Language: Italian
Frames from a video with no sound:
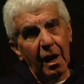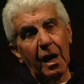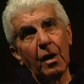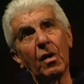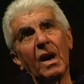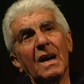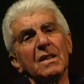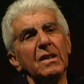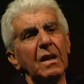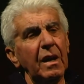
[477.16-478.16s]
In quei
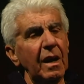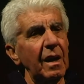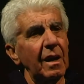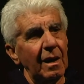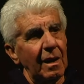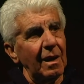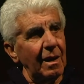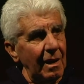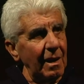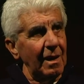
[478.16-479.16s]
casi lì
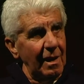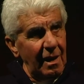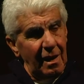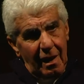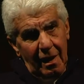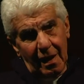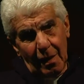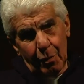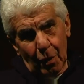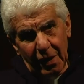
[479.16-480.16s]
eh, era
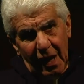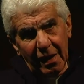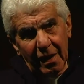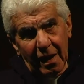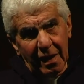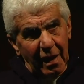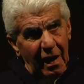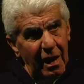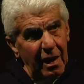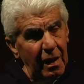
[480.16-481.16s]
importante ed era
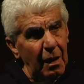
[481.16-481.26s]
anche